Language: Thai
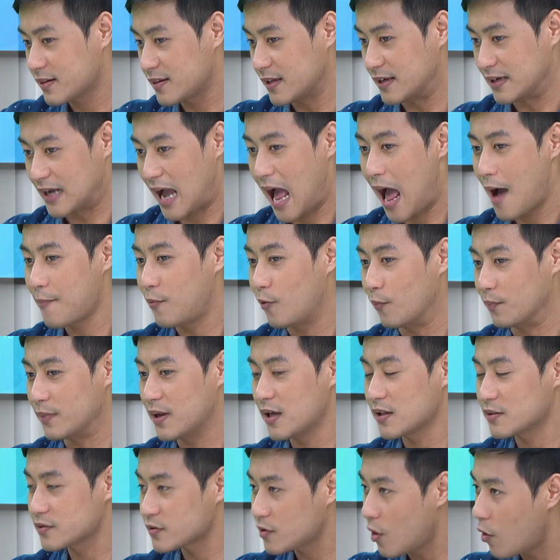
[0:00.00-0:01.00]
สินค้าผม
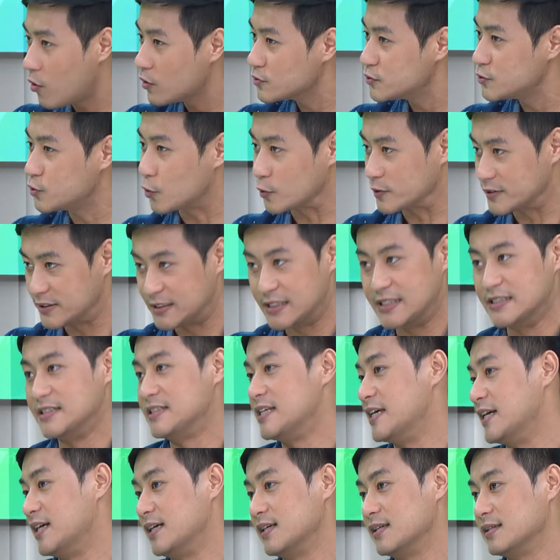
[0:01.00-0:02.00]
เนี่ยต้องสดจ
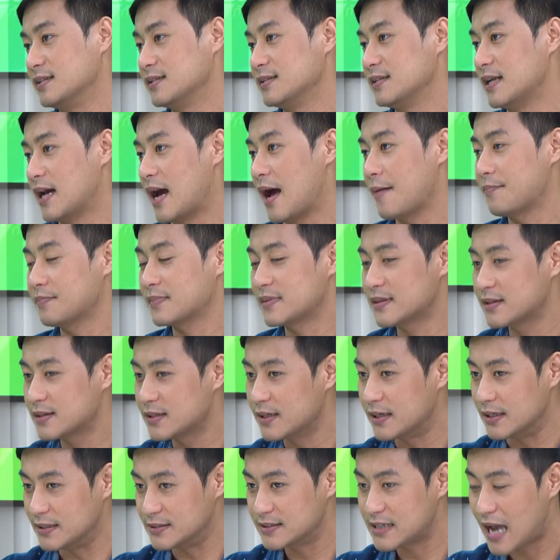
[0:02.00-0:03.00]
ริงๆนะครับ
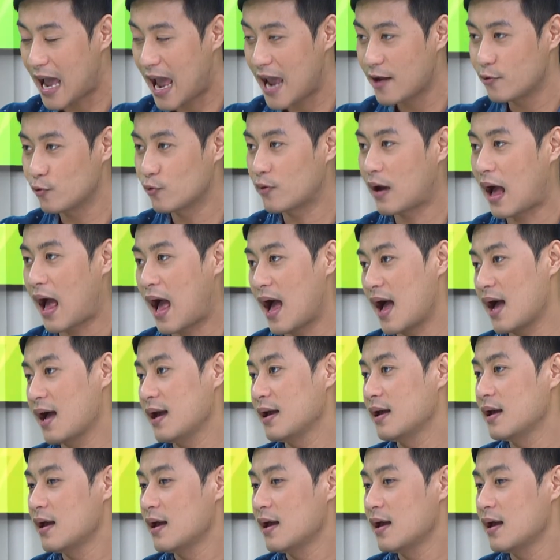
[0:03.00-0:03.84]
ถึงจะให้ลูกค้า